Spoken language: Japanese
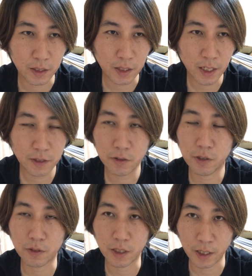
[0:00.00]
数に
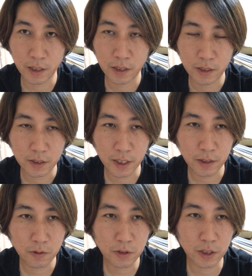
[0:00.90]
よってね
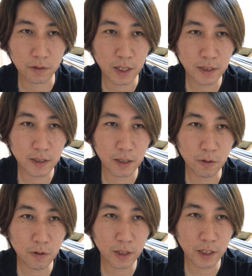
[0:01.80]
賛同者の数が
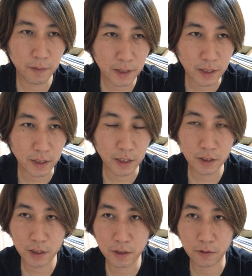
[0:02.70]
多ければ
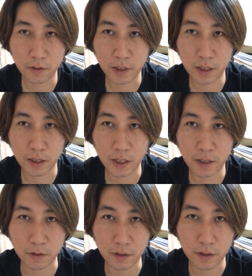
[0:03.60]
正しい世の中にな
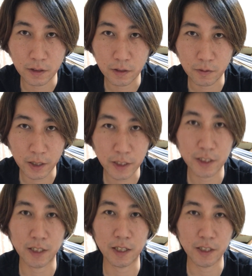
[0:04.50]
るわけ
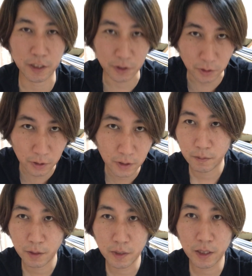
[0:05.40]
じゃないんですよと。
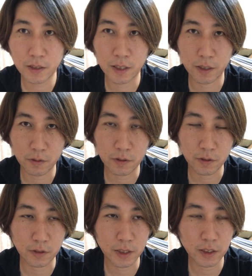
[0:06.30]
まあ、今現在の
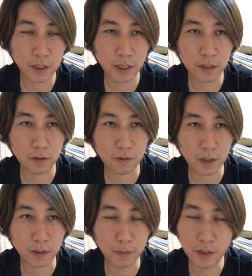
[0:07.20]
その政治家っていうの
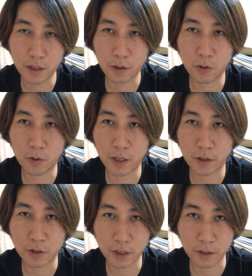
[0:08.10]
はみんな事上
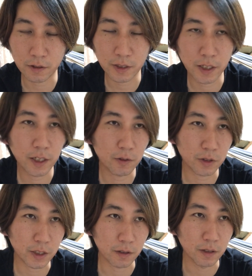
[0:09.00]
げをしている宣言を
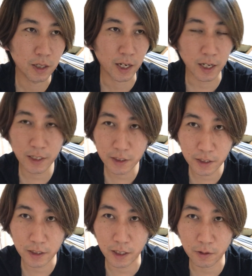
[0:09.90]
しているああした
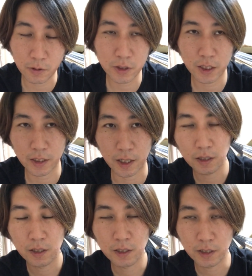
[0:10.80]
いんだこうしたいんだ、
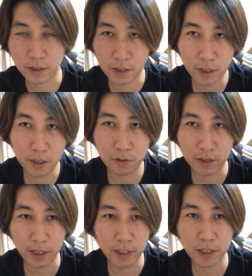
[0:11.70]
ね、税金を
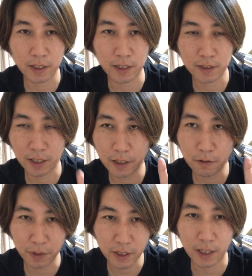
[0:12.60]
下げたいんだ下げる
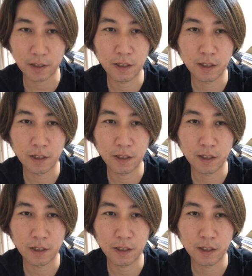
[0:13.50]
べきだ